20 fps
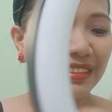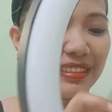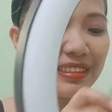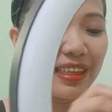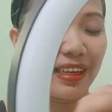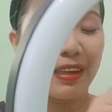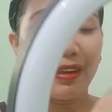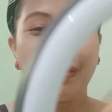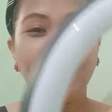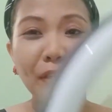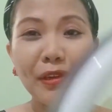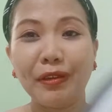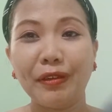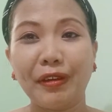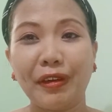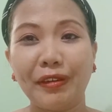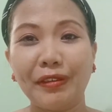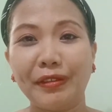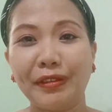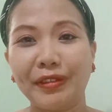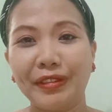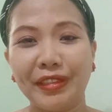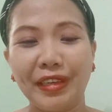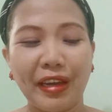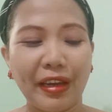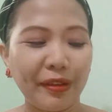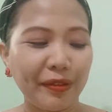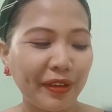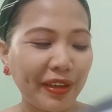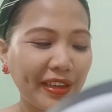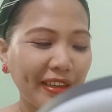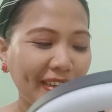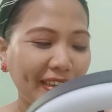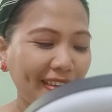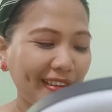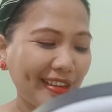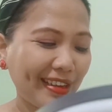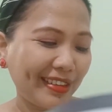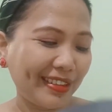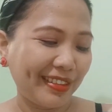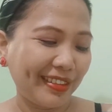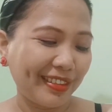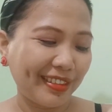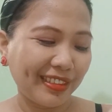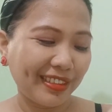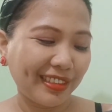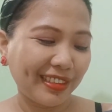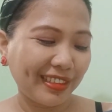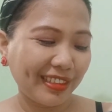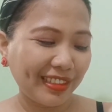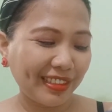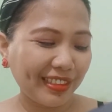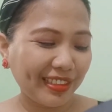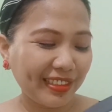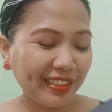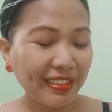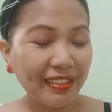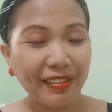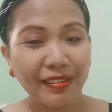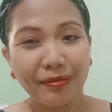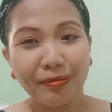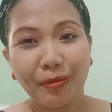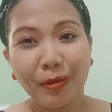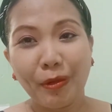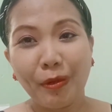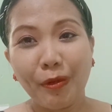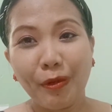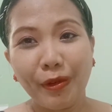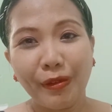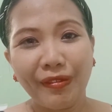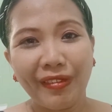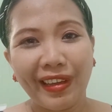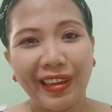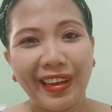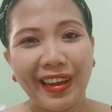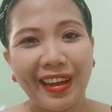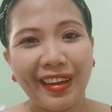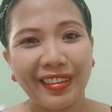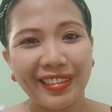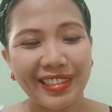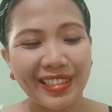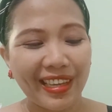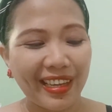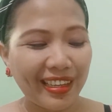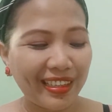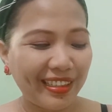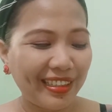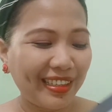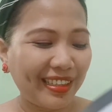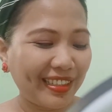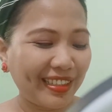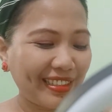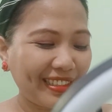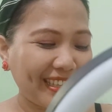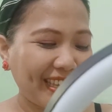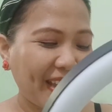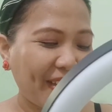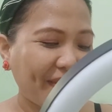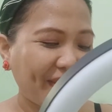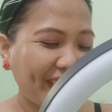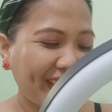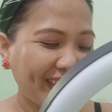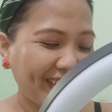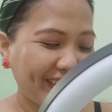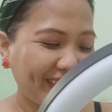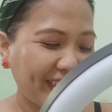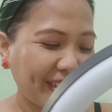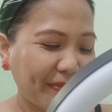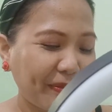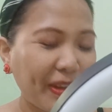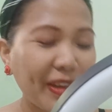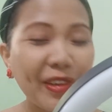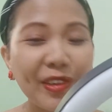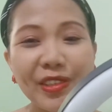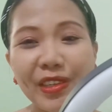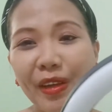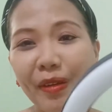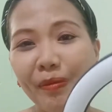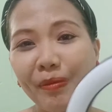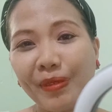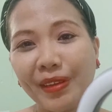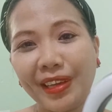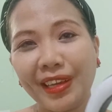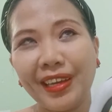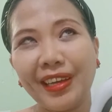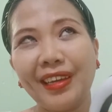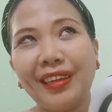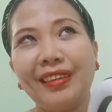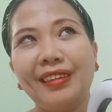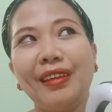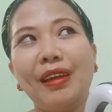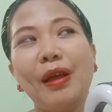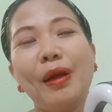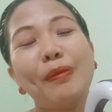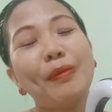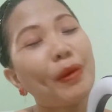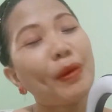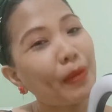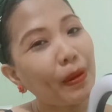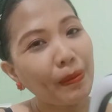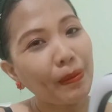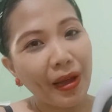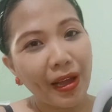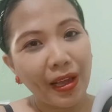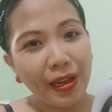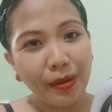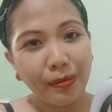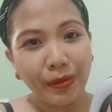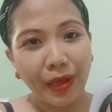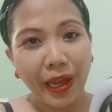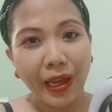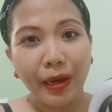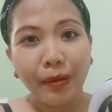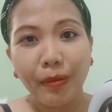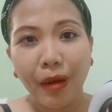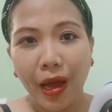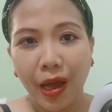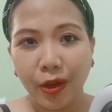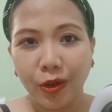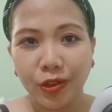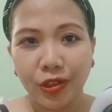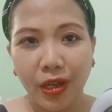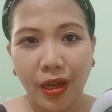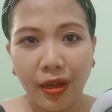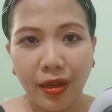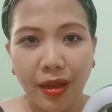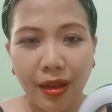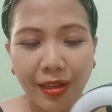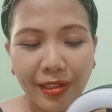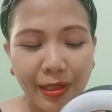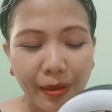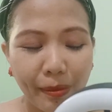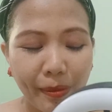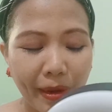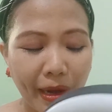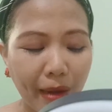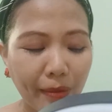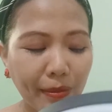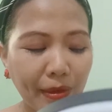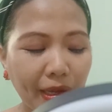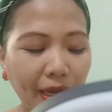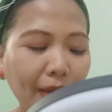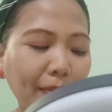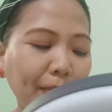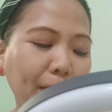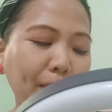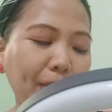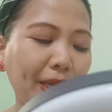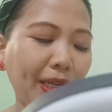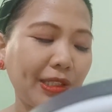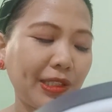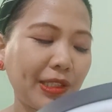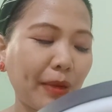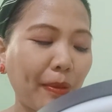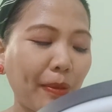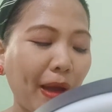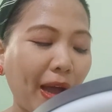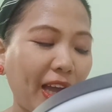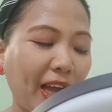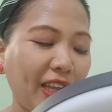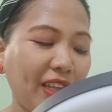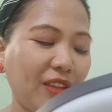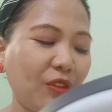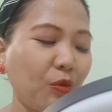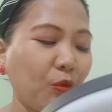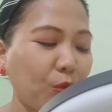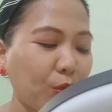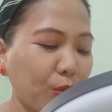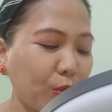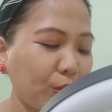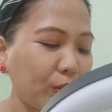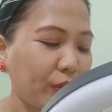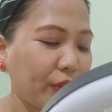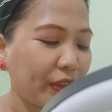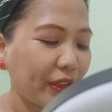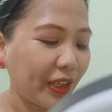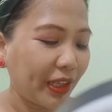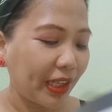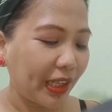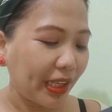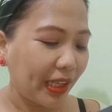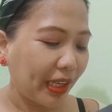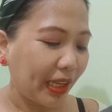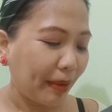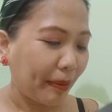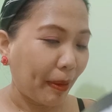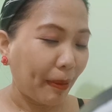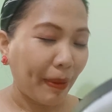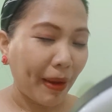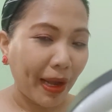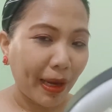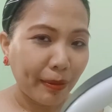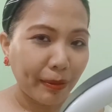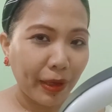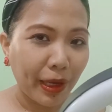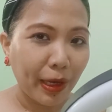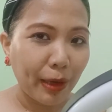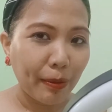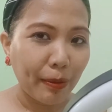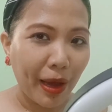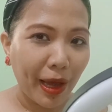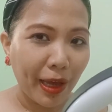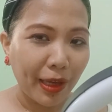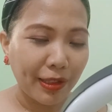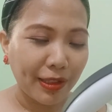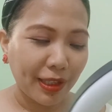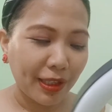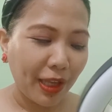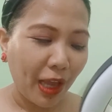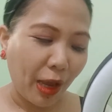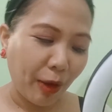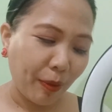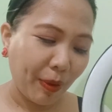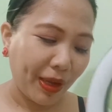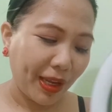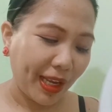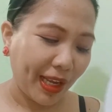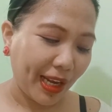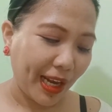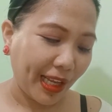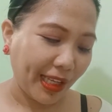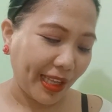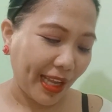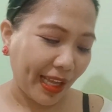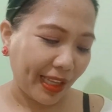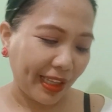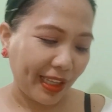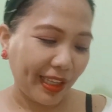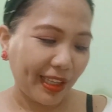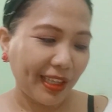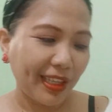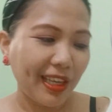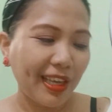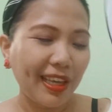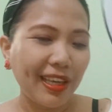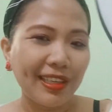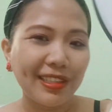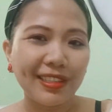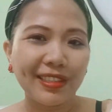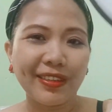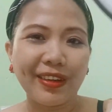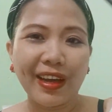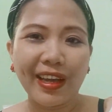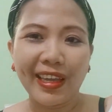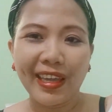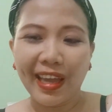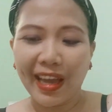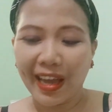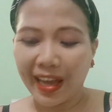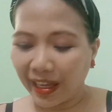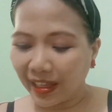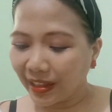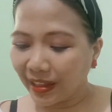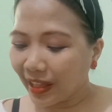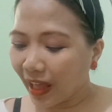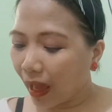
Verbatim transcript: Alam niyo yung ano ko, DIY ring light ko. Mag-goodbye na ako sa kanya kasi nga meron na. Pero syempre, magpapaalam tayo na maayos sa kanya kasi marami kami pinagsamahan noon. Magpapaalam tayo na maayos sa DIY ring light natin. So, ayan.